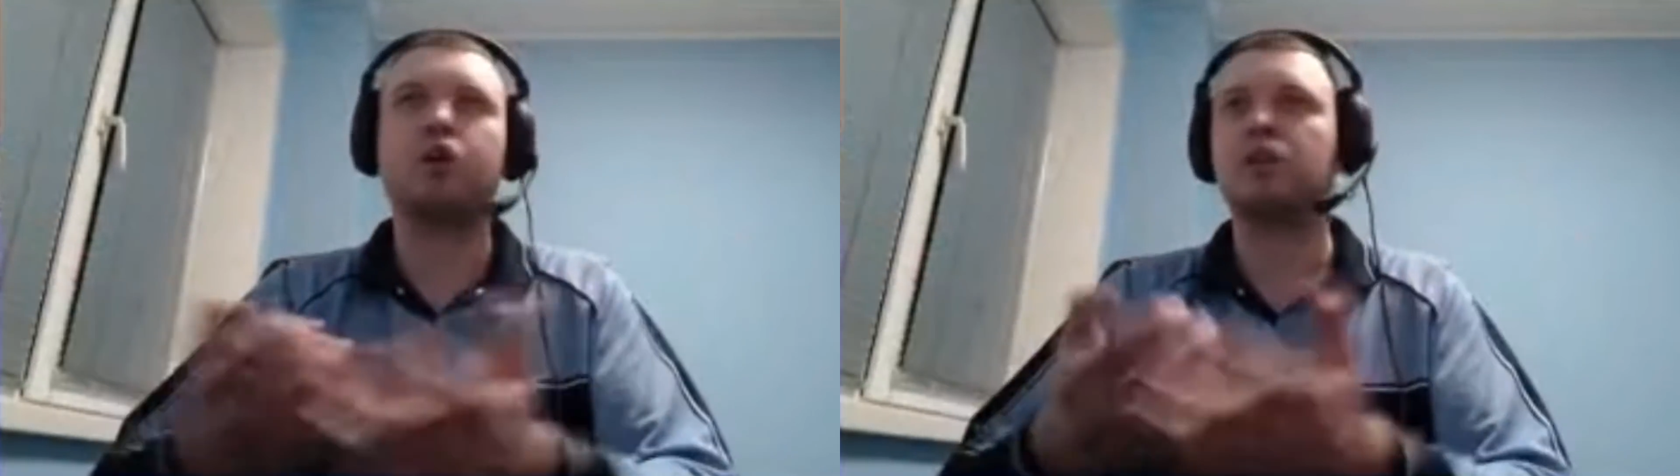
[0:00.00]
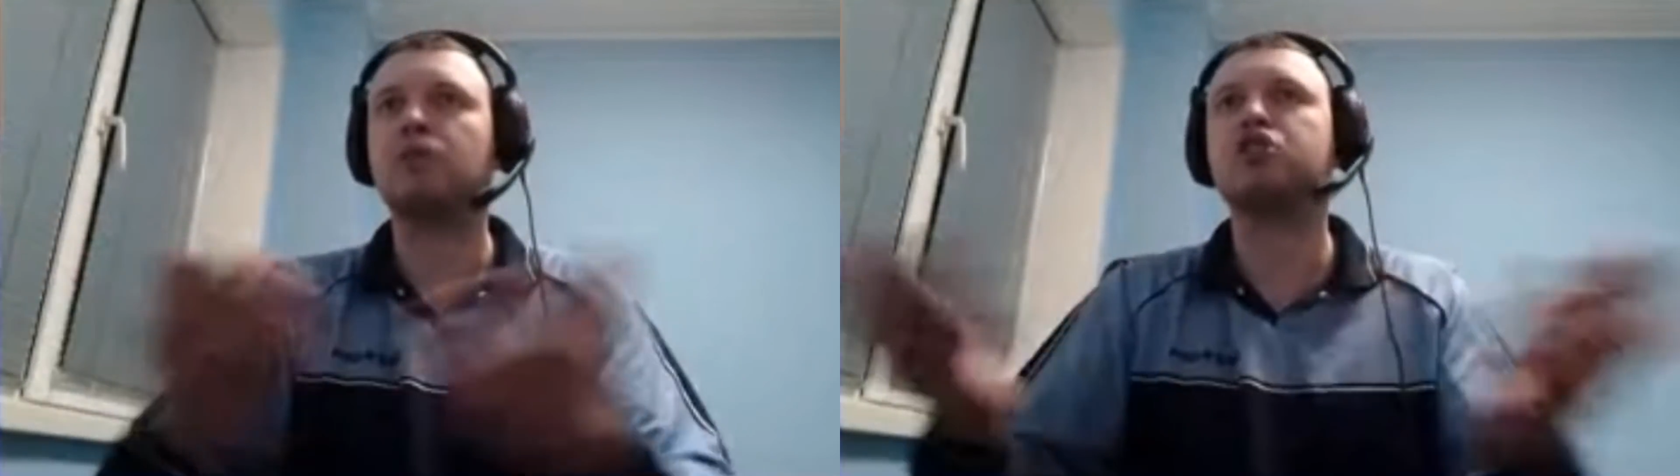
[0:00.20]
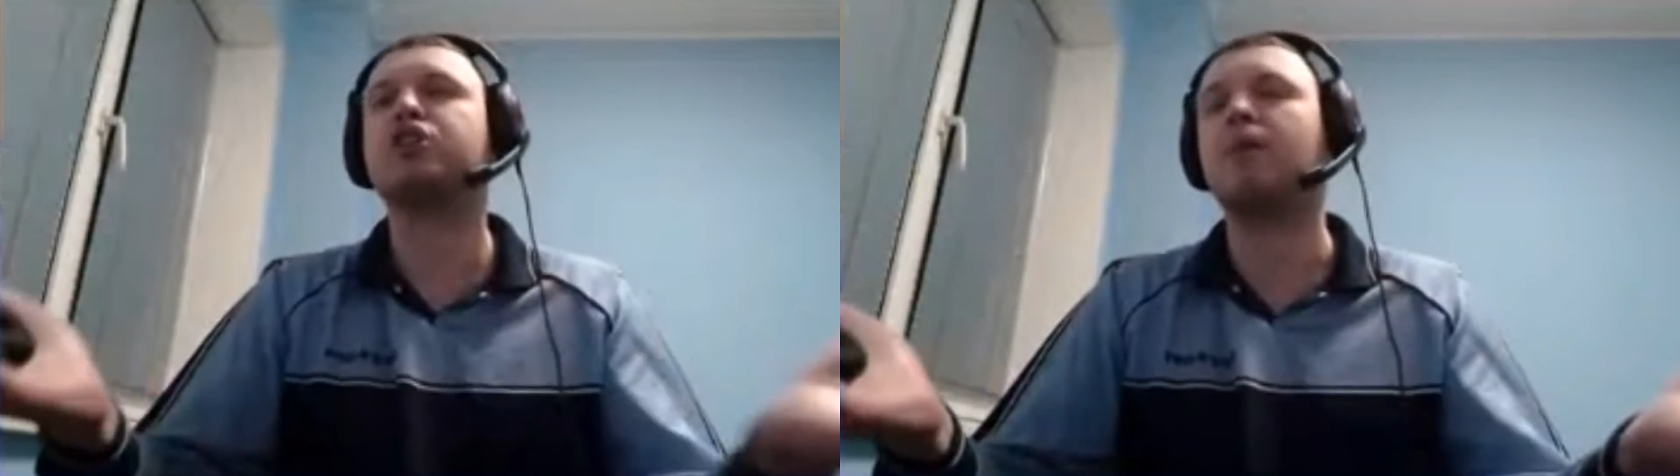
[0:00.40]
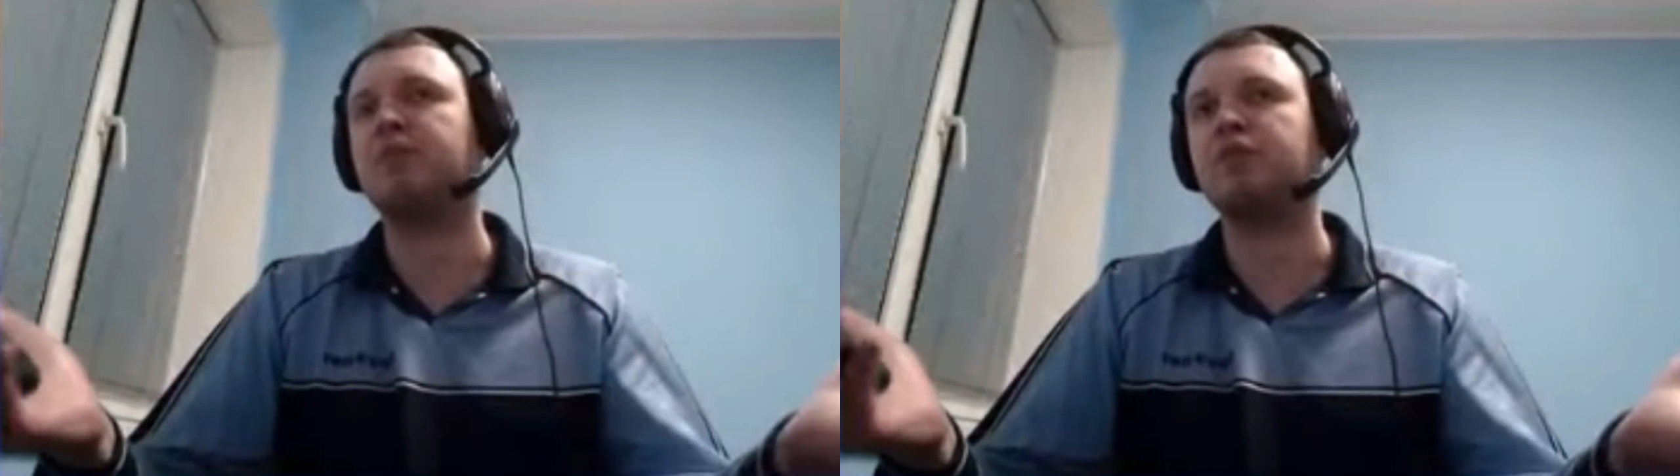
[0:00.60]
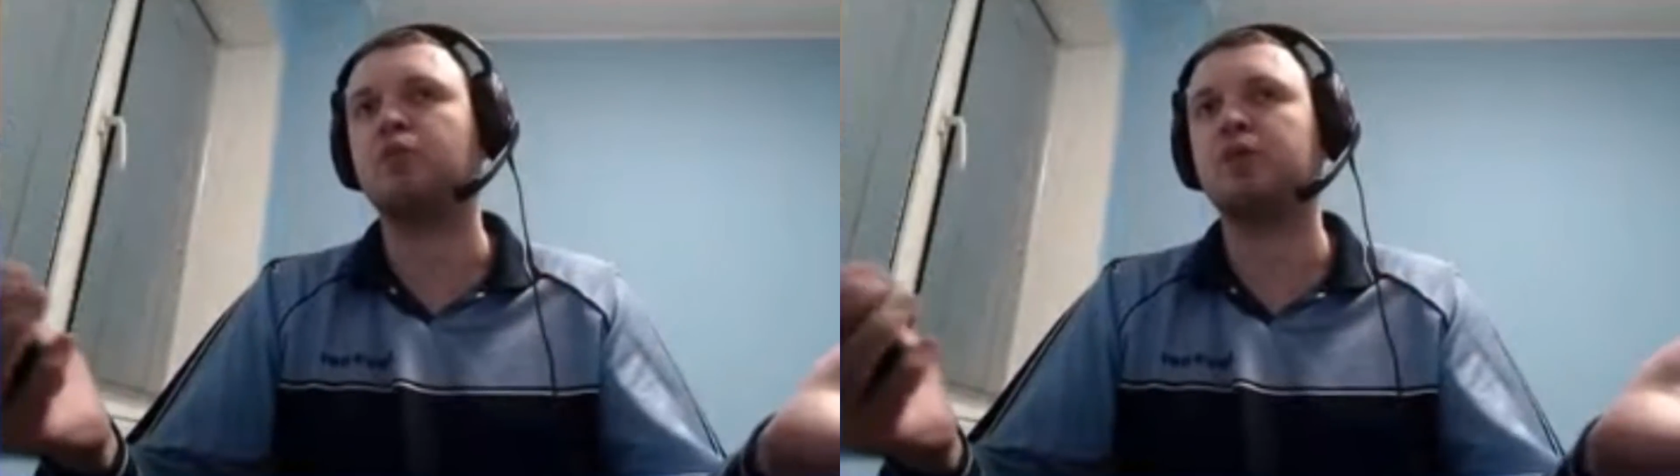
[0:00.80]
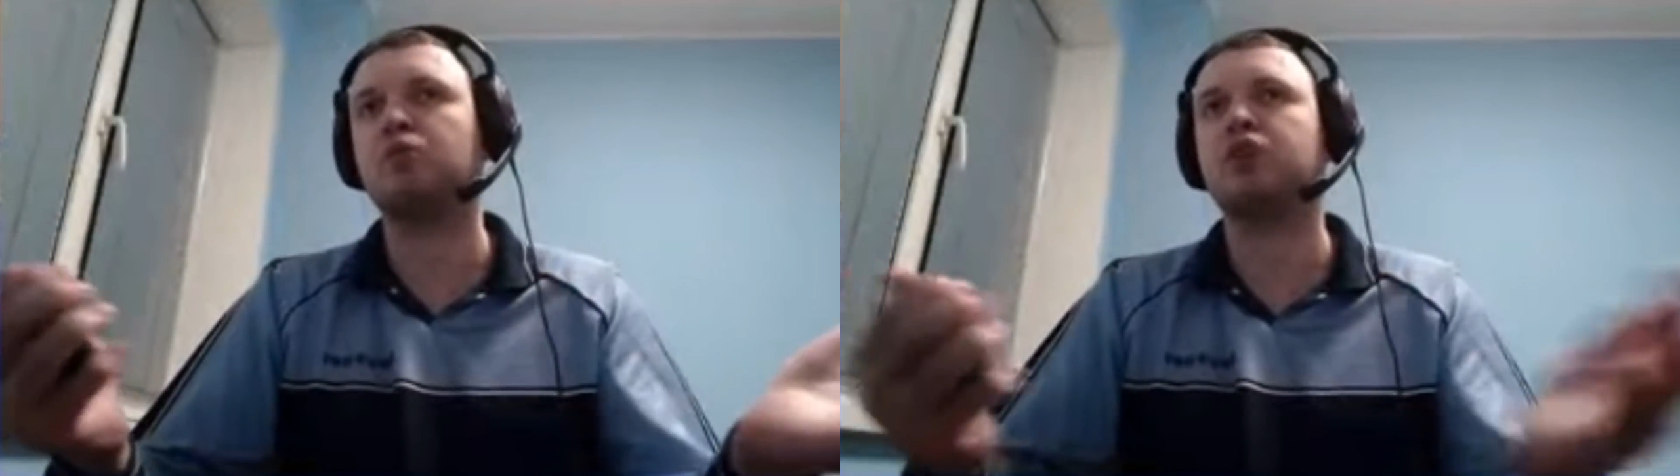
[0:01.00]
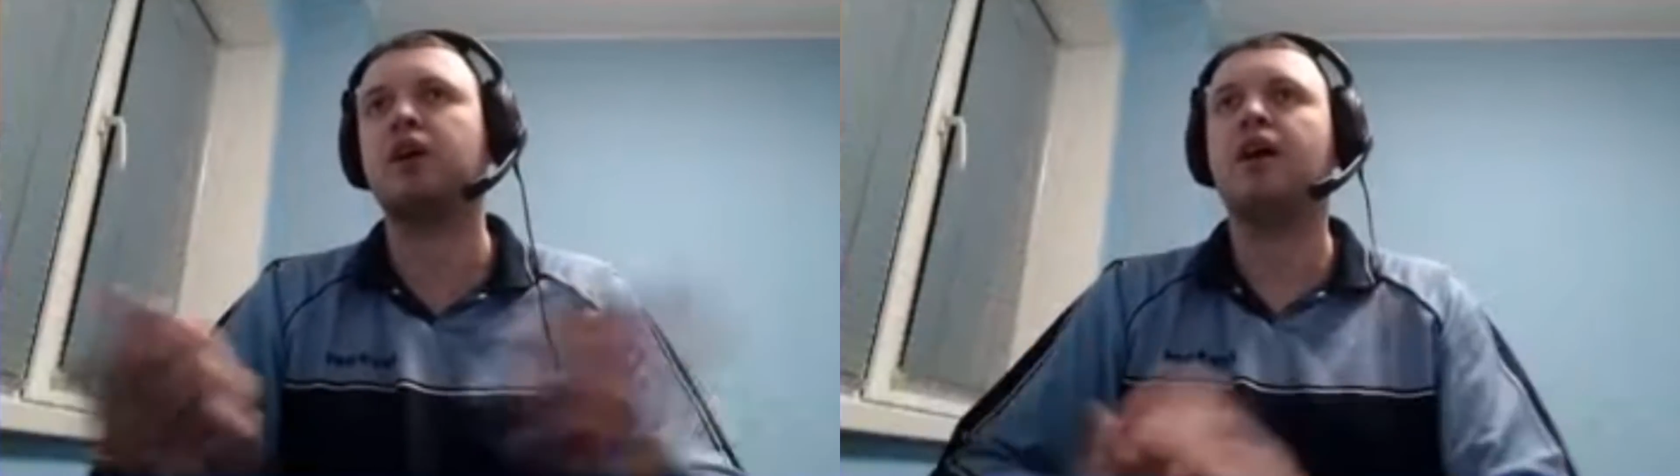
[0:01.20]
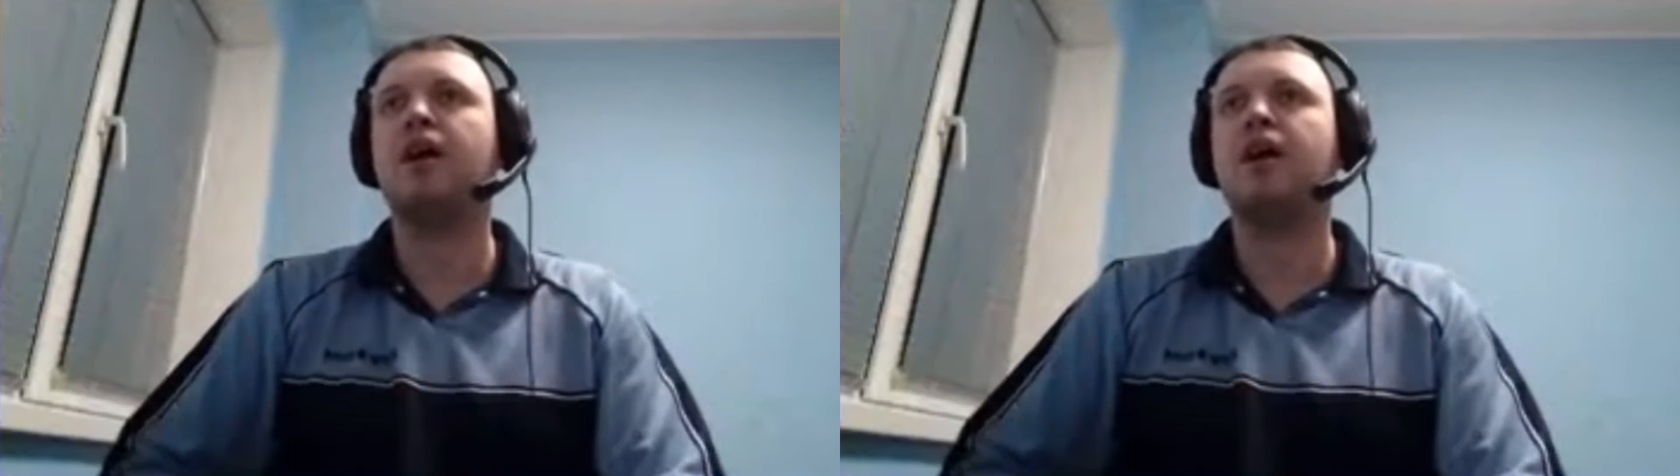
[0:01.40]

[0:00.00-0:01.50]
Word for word: там даже шрамов нету, потому что